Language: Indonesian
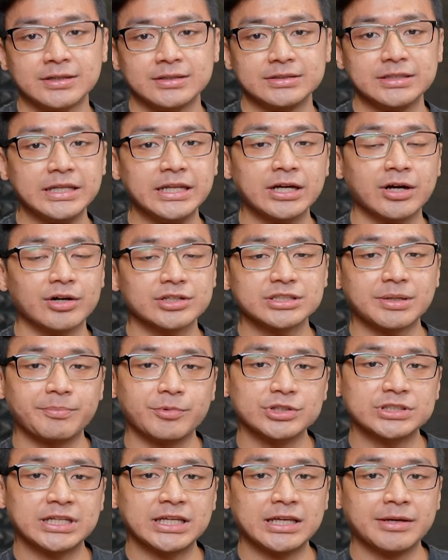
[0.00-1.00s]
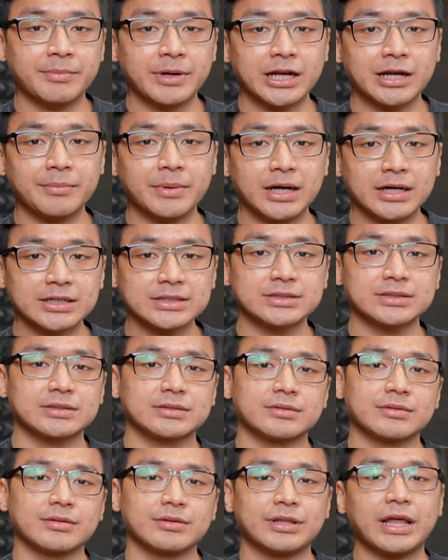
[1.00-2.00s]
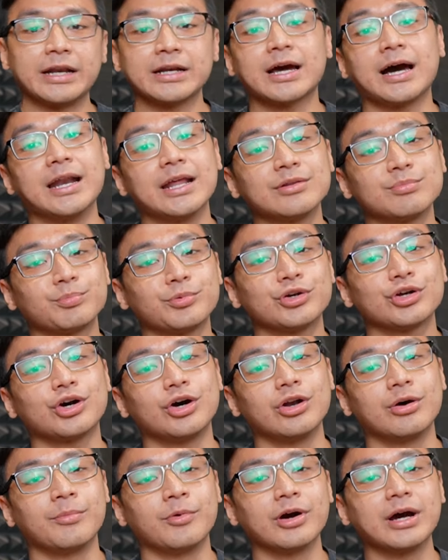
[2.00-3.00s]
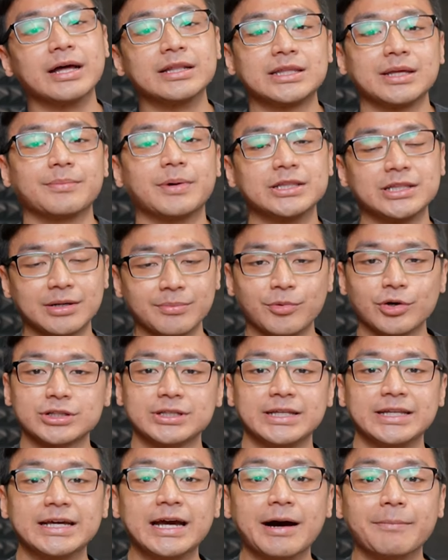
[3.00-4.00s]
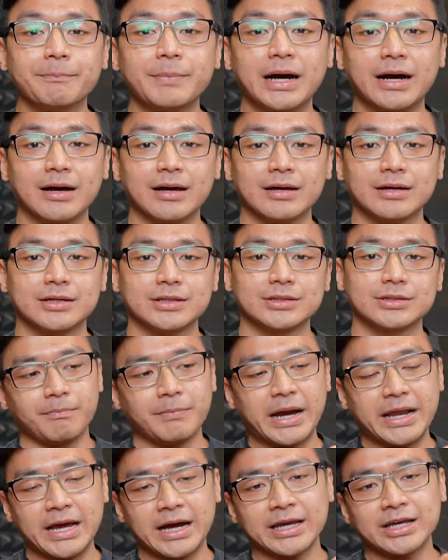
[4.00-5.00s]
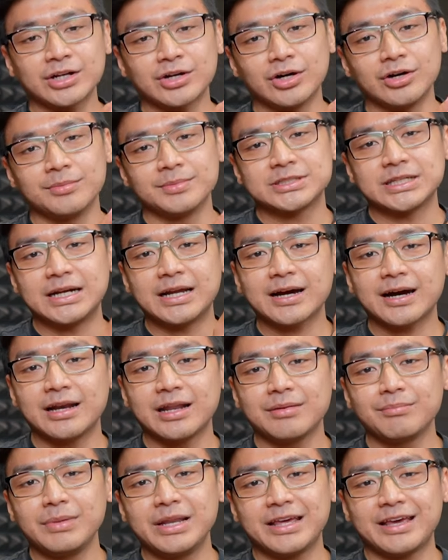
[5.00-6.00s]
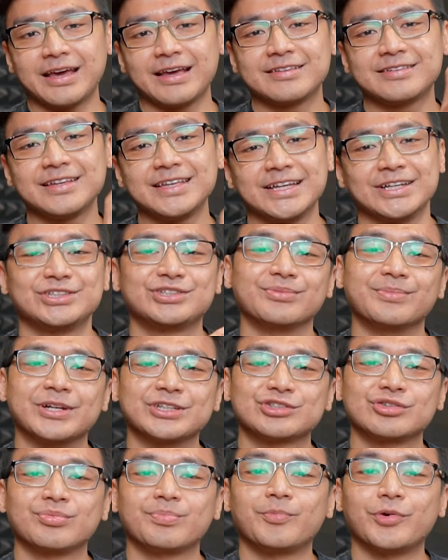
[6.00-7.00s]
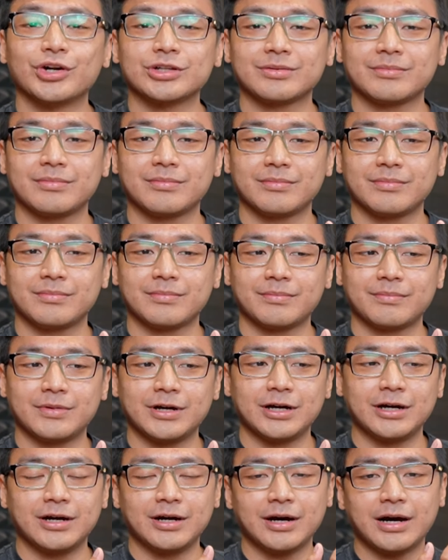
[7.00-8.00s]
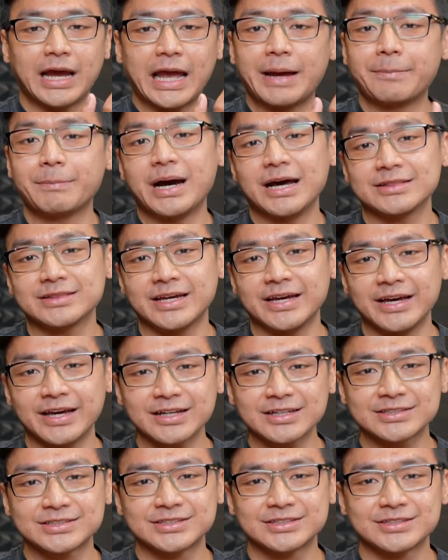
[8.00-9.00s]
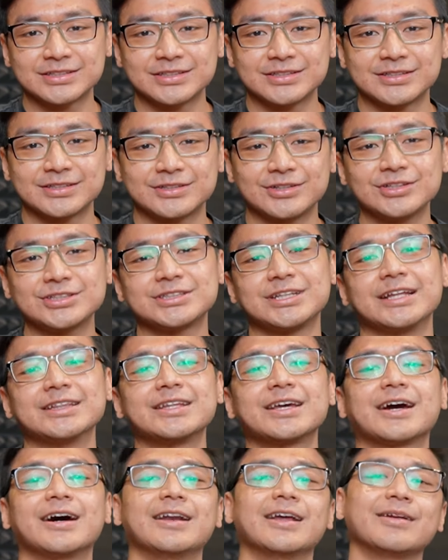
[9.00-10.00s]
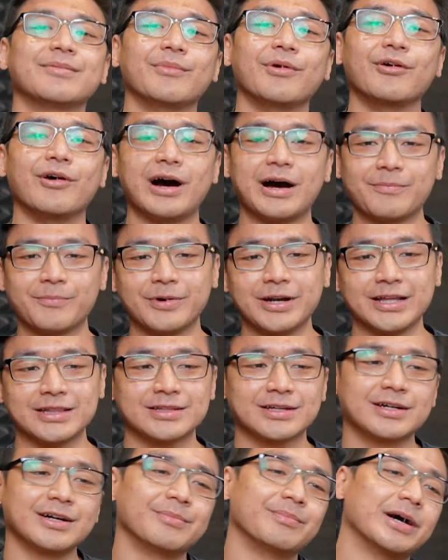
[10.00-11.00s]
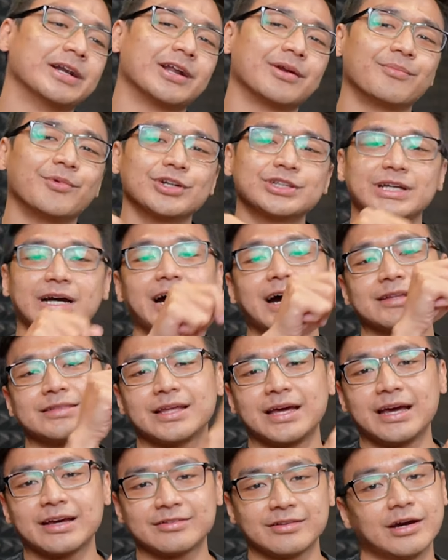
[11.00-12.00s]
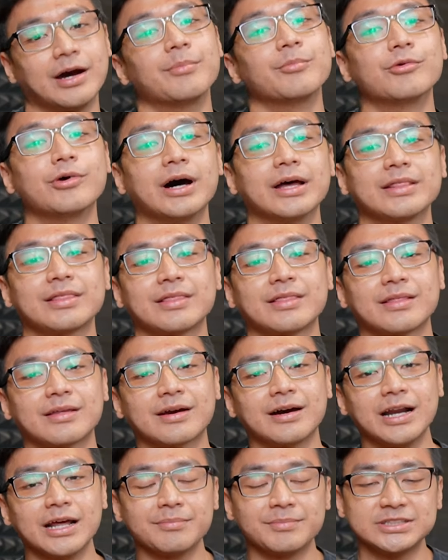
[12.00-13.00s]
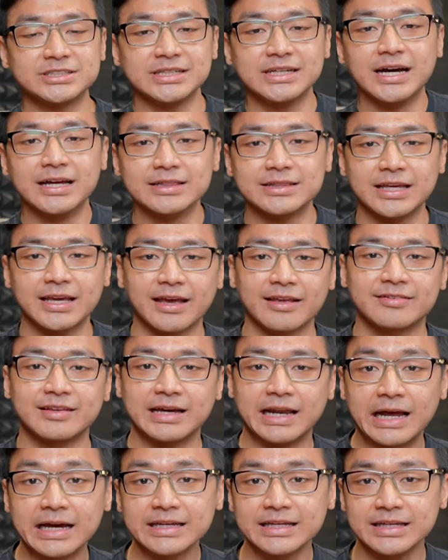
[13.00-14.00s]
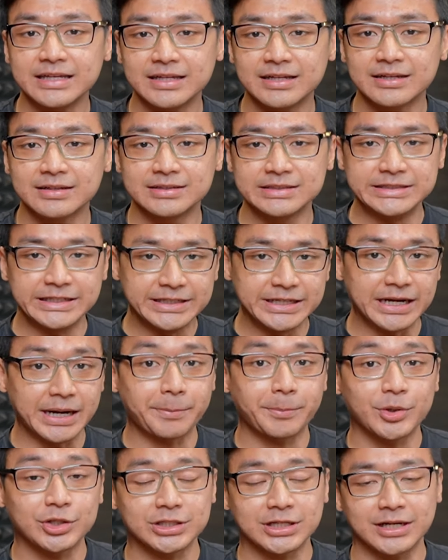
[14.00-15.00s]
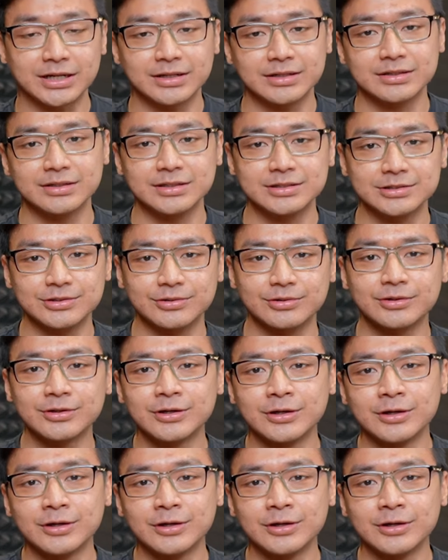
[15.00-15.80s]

Jadi nggak usah pusing gimana banget. Dan kalian pun kalau mau ganti motherboard jadi gampang bayangin kalau misalnya kalian beli casing yang cuma support uh, eh, MATX, terus nanti kalian mau upgrade ke motherboard yang ATX nggak muat, kalian mesti ganti casing lagi, jadi repot kan gitu.